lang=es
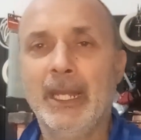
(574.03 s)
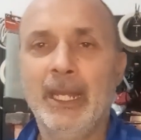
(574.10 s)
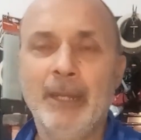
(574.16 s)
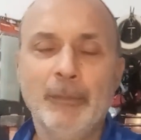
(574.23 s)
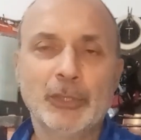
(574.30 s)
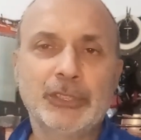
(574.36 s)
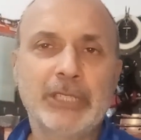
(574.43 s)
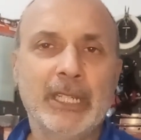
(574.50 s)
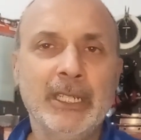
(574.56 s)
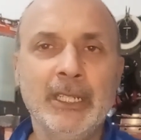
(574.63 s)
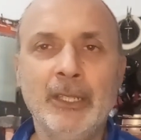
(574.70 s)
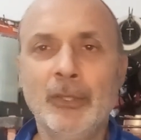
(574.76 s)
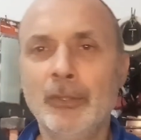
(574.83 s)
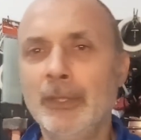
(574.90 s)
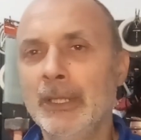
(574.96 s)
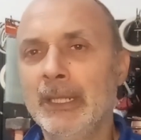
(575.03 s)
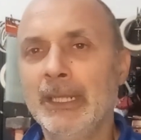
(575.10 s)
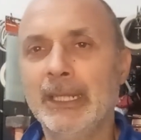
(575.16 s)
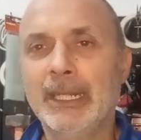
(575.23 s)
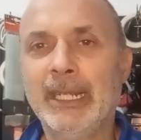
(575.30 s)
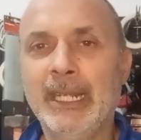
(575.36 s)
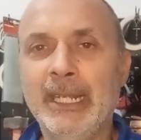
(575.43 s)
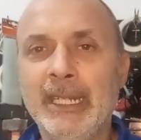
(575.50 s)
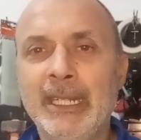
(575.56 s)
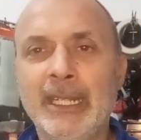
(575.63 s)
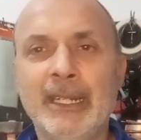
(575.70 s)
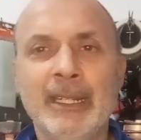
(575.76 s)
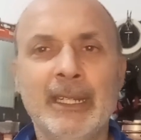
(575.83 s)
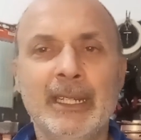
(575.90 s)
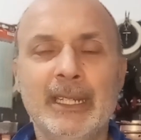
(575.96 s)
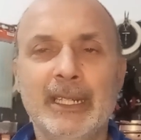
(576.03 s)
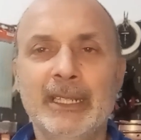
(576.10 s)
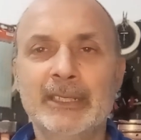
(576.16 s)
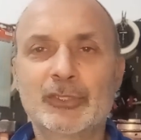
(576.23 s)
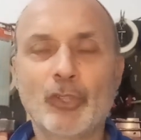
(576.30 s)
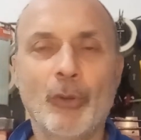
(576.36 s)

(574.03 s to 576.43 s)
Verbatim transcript: Hemos tenido que ir eh,